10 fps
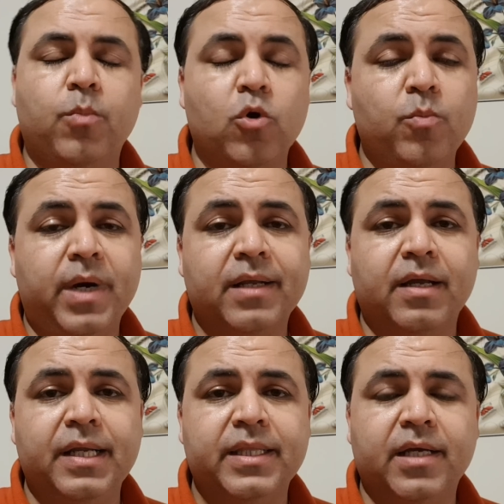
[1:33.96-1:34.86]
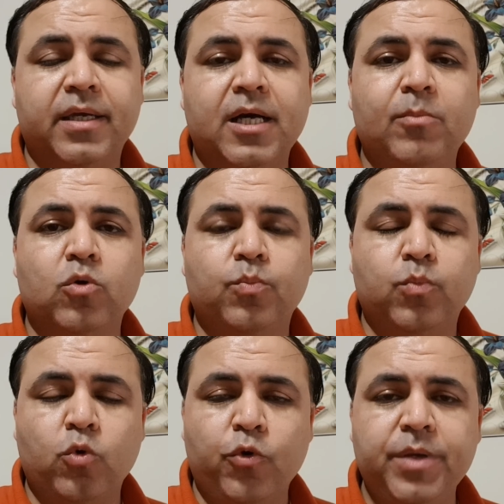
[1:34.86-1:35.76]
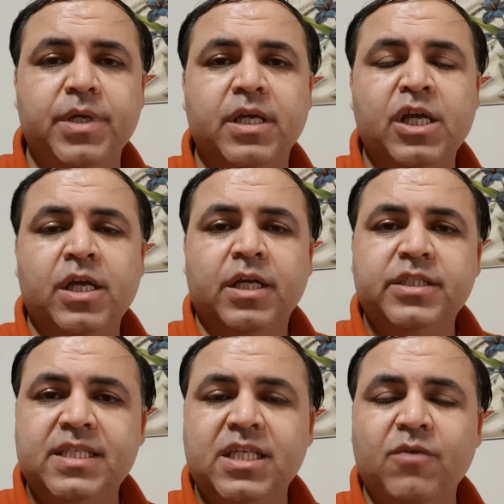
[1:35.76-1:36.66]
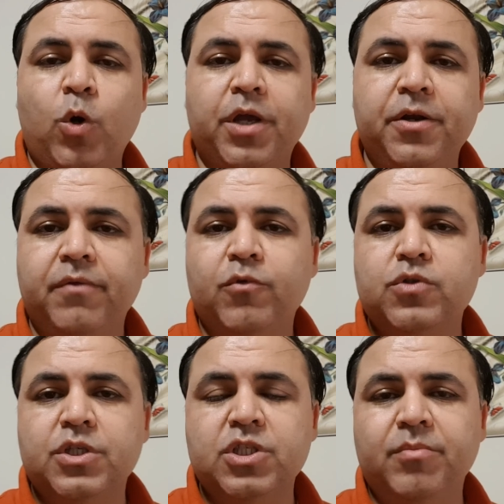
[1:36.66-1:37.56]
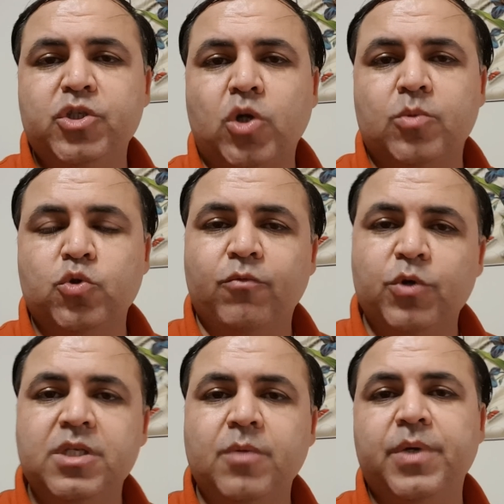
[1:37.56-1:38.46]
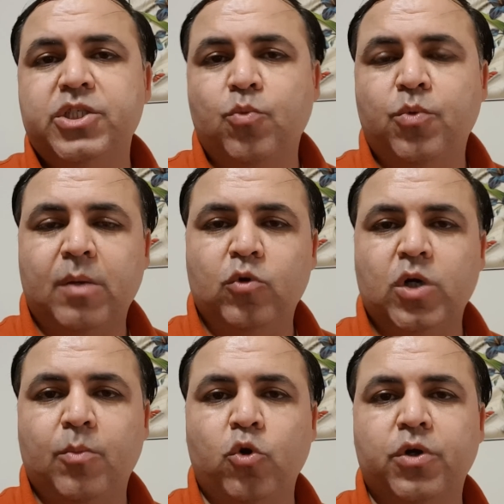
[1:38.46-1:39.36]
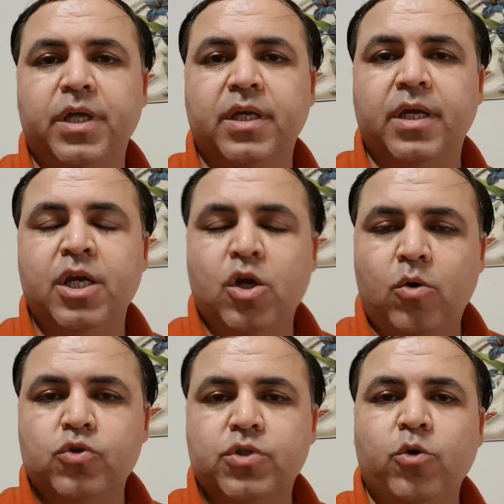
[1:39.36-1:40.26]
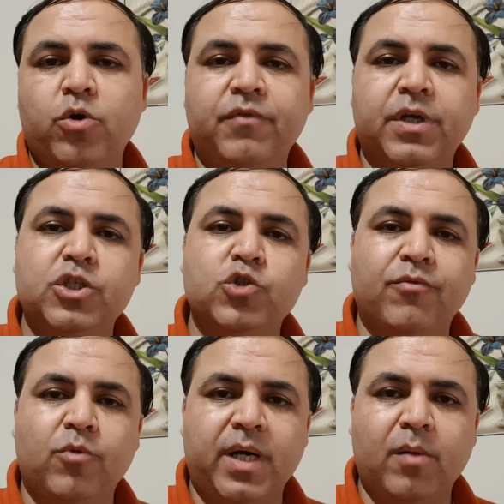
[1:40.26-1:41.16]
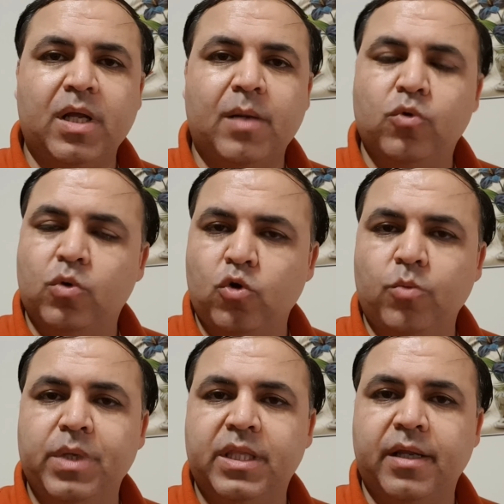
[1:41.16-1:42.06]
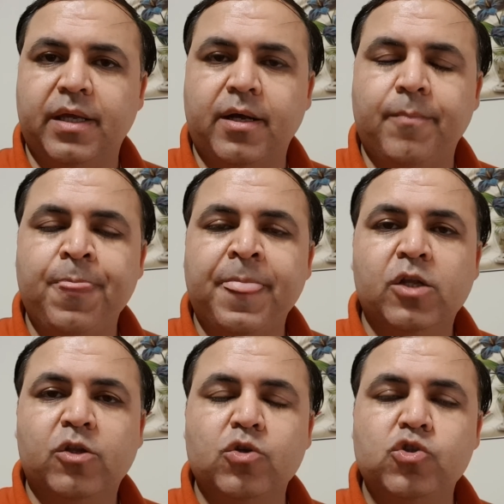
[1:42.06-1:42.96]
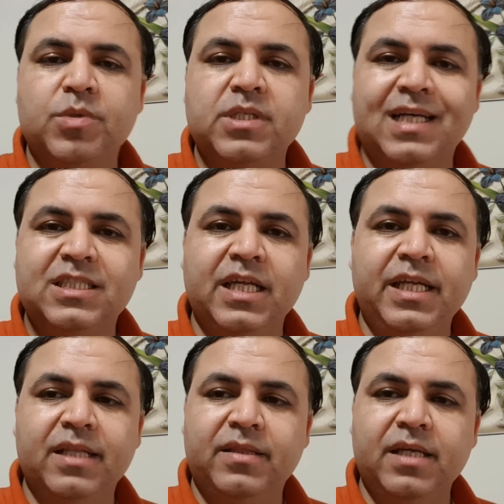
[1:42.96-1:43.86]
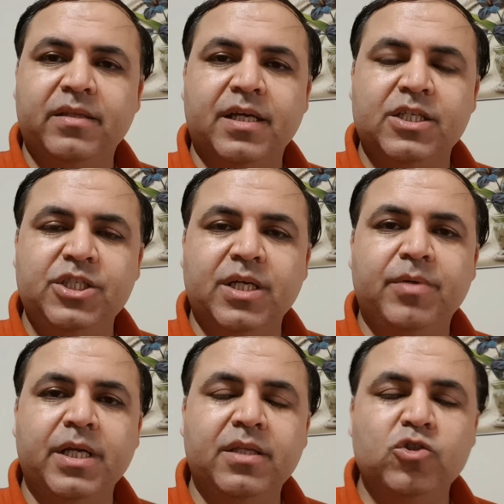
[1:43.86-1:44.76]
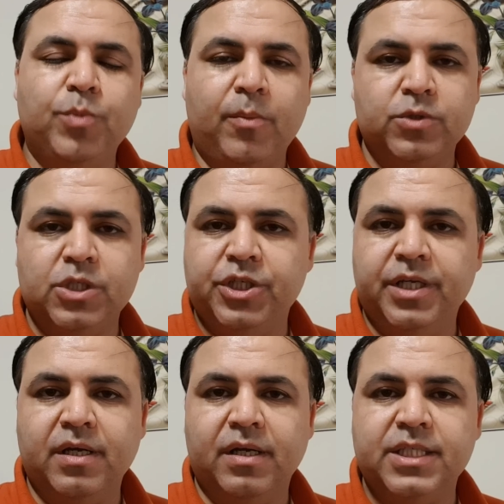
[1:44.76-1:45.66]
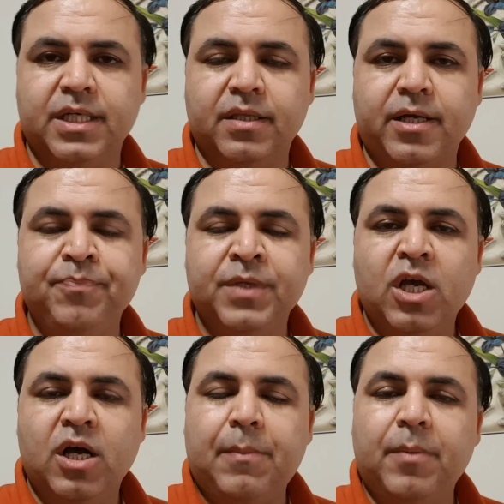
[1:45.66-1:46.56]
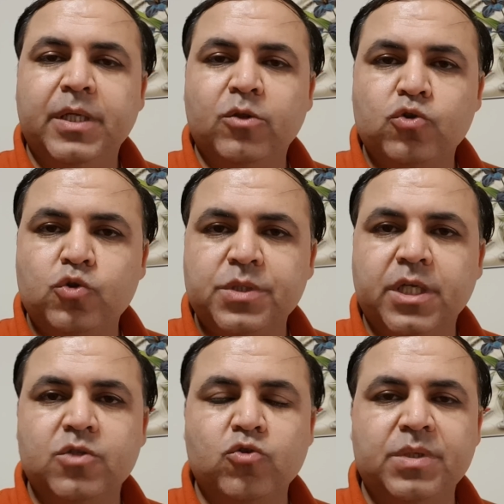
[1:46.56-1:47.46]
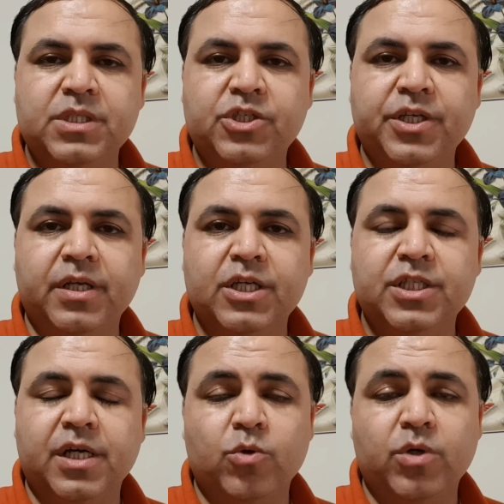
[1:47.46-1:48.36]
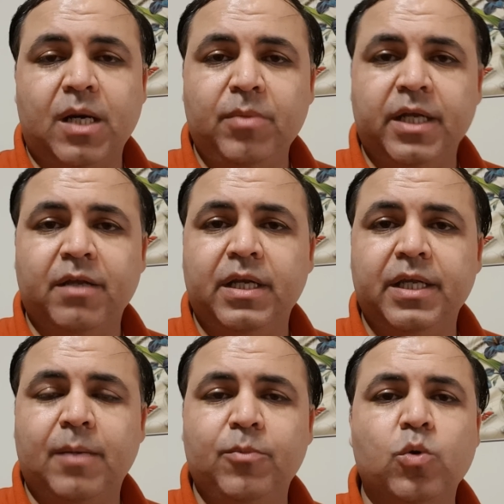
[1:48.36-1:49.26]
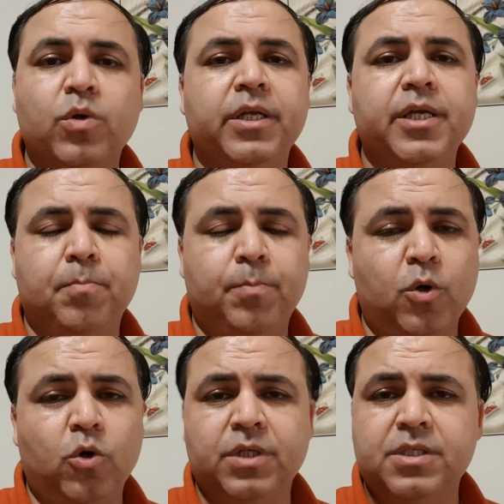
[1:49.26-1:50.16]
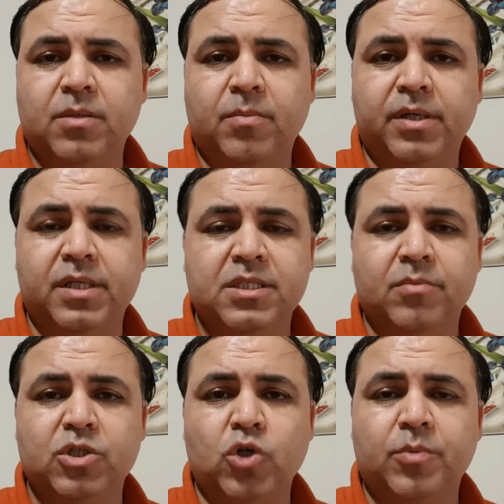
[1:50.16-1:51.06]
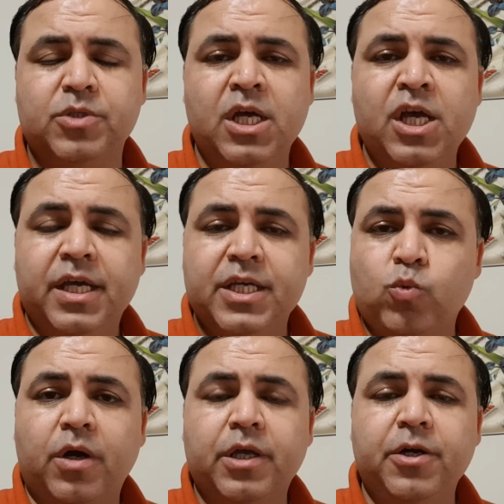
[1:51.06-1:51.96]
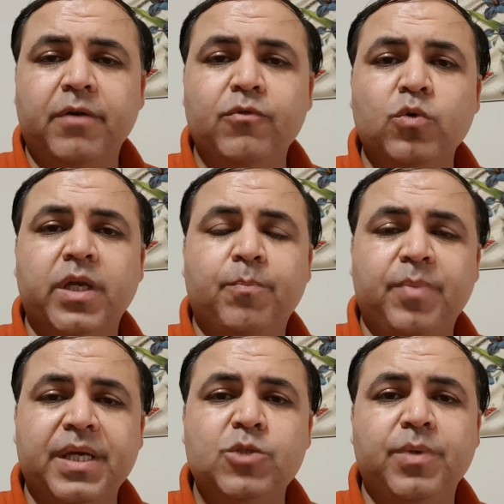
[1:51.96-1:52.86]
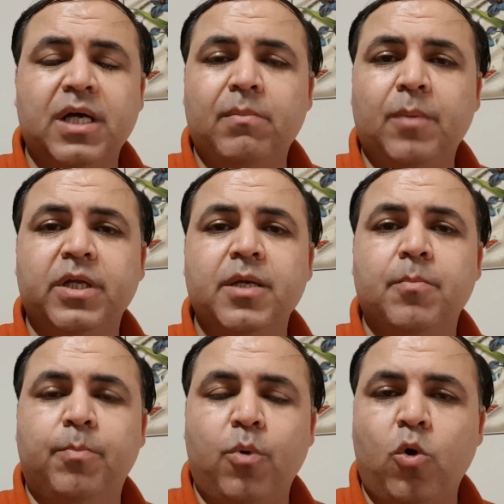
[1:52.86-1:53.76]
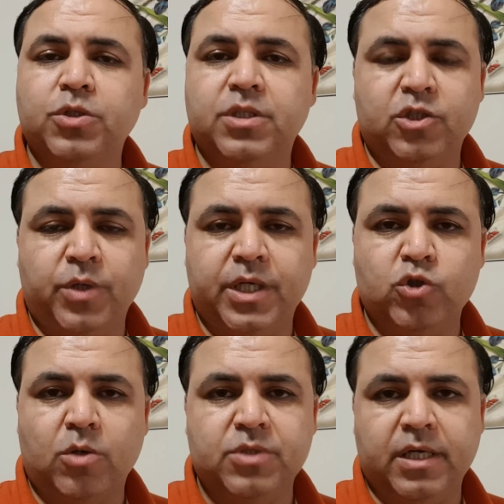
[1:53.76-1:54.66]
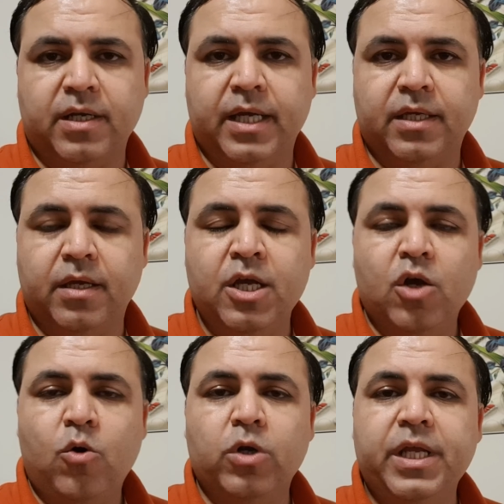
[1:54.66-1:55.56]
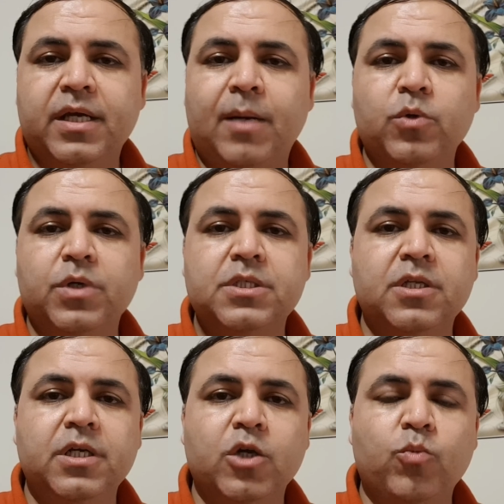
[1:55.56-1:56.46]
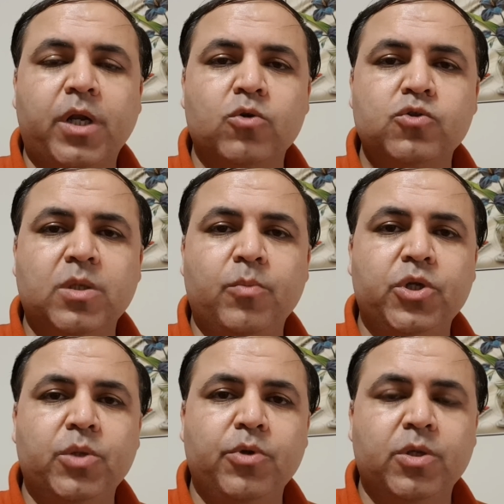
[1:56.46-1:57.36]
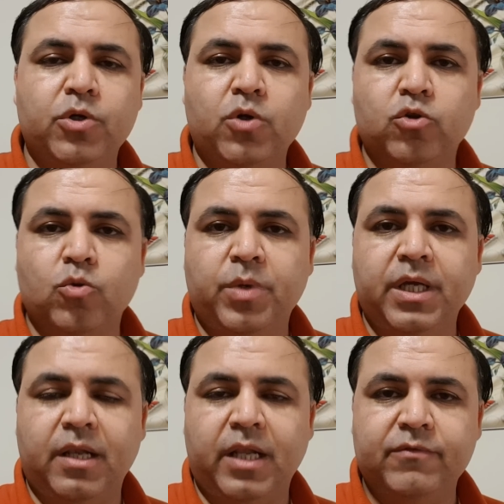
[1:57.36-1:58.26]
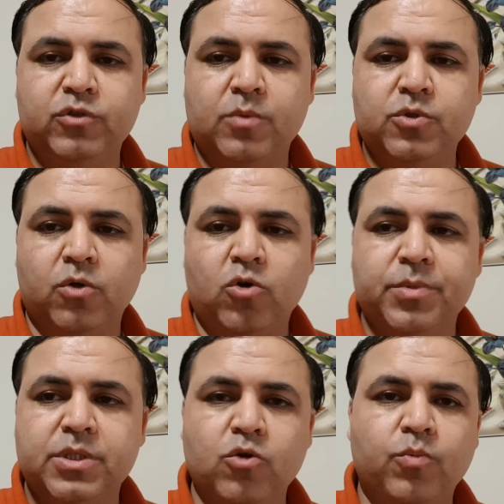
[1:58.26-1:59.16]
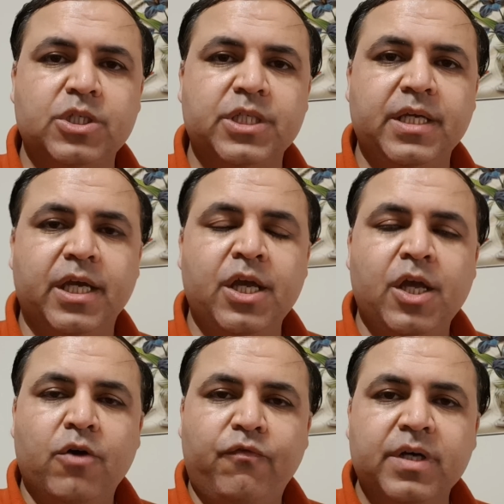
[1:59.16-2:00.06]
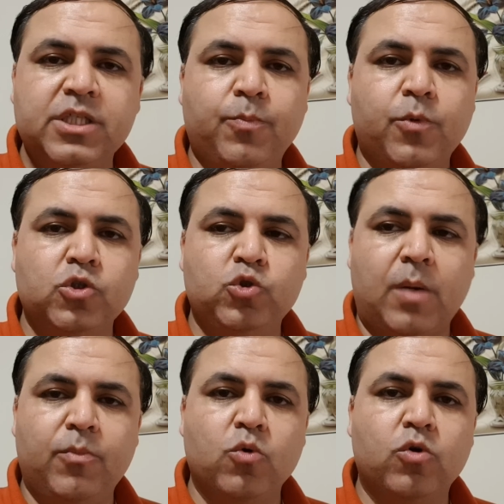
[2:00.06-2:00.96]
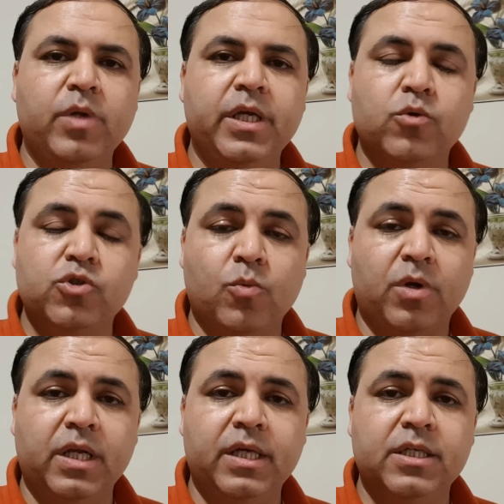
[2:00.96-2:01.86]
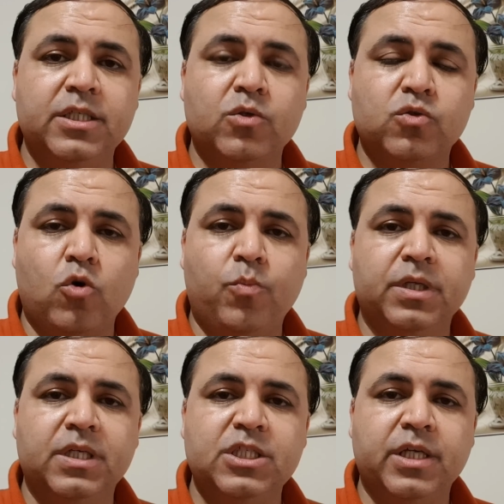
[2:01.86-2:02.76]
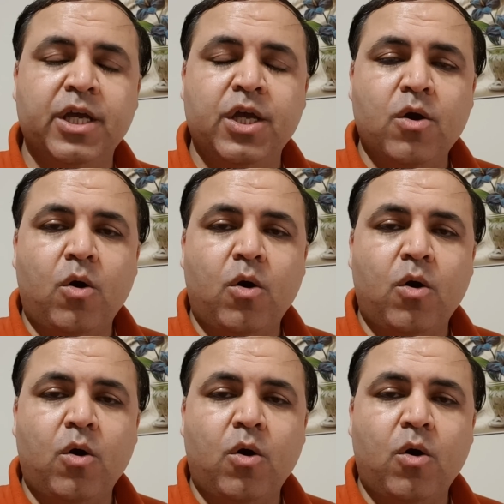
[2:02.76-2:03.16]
बुक मार्क कर लें ताकि हम लोग कोई भी जैसी वॉक इन इंटरव्यूज की जितनी भी जॉब्स होंगी वो इसी पेज के ऊपर हम लोग अपलोड करेंगे और उसका नोटिफिकेशन जो है वो बार बार आप लोगों को मिलता रहेगा तो दोस्तों बस आज के लिए इतना ही था एक अच्छी अपडेट थी जो मैं आप लोगों से शेयर करना चाहता था आप अपने दोस्तों के साथ इसको मजीद शेयर कीजिएगा क्योंकि हम लाने वाले हैं आप लोगों के लिए बहुत ही जबरदस्त किस्म की जॉब्स इस वॉक इन इंटरव्यू के पेज पे हम आपके लिए बहुत ज्यादा जो है जॉब्स लेकर आएंगे और लिंक आप लोगों की स्क्रीन के ऊपर है दोस्तों डब्ल्यू इसके ऊपर जाइए फर्स्ट पोस्ट जो आप लोगों को मिलेगी उसके ऊपर क्लिक कीजिए उसको ओपन कीजिए